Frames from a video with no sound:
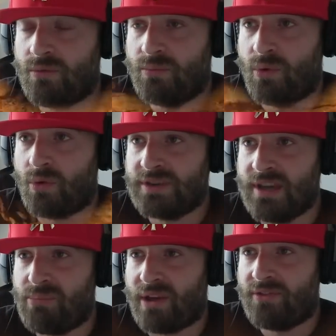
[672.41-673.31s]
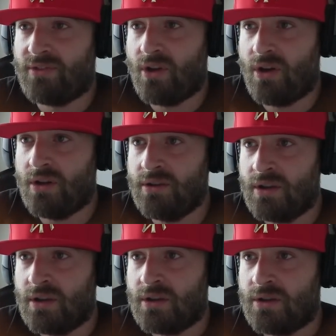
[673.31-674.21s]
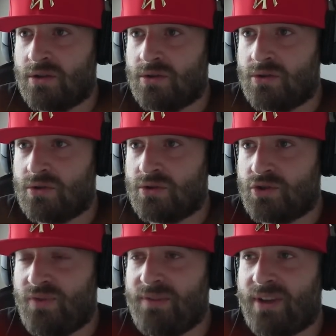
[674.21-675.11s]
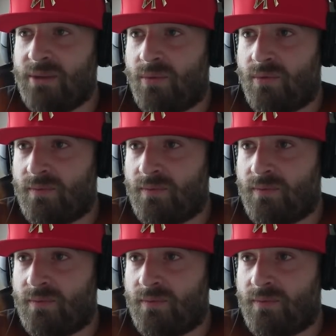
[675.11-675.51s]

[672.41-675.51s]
bon, ok, personne. Je vais vraiment...